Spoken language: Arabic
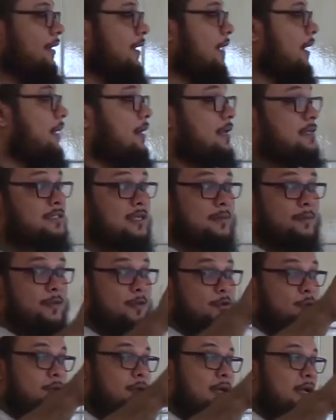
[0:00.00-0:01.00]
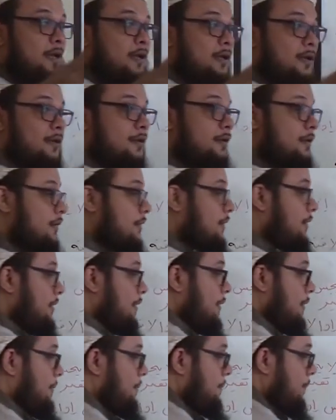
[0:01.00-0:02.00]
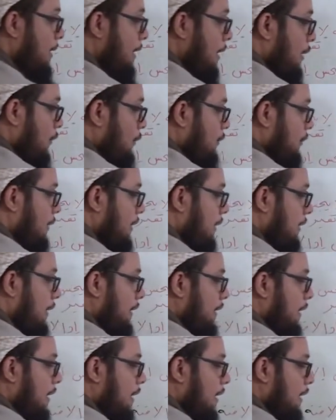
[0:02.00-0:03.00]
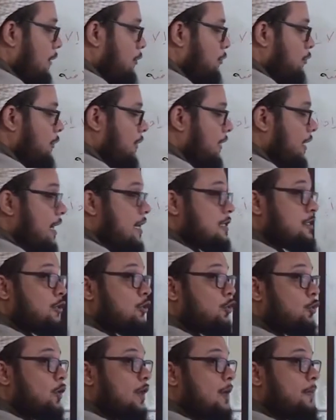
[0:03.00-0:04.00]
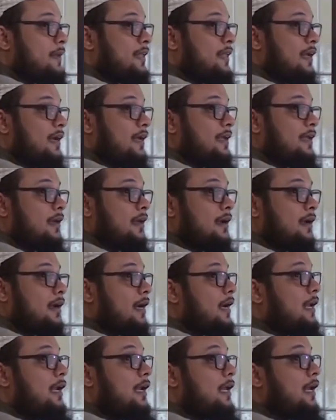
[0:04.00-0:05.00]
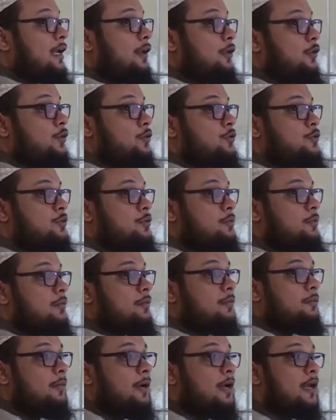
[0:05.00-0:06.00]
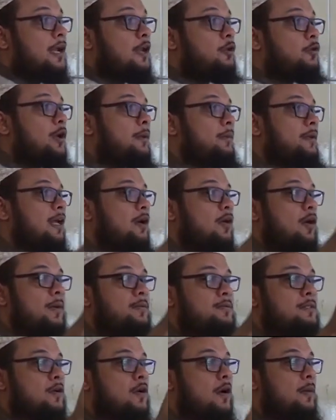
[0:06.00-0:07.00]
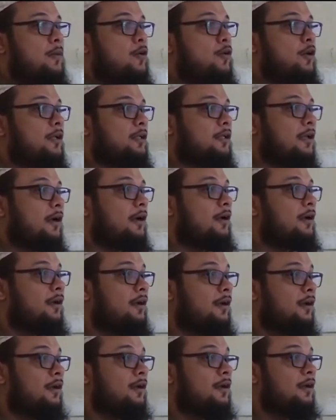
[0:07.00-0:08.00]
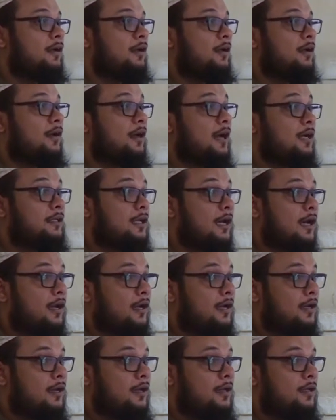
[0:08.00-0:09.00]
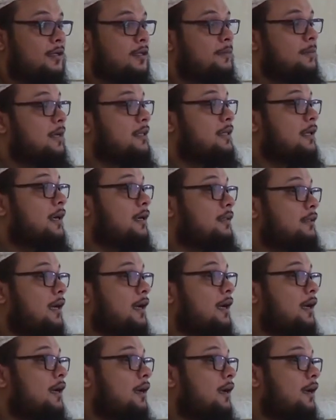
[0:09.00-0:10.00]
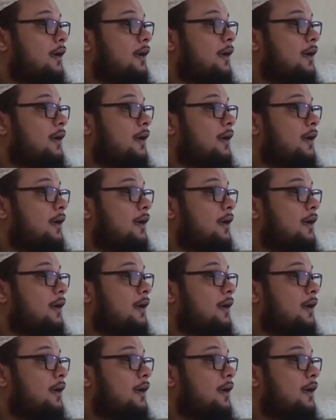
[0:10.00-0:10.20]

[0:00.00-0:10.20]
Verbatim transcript: قال زميلك ماء قليل لاقته نجاسة ولم يتغير قال لا ينقص ما رأيك بالجواب صواب أو خطأ خطأ لماذا خطأ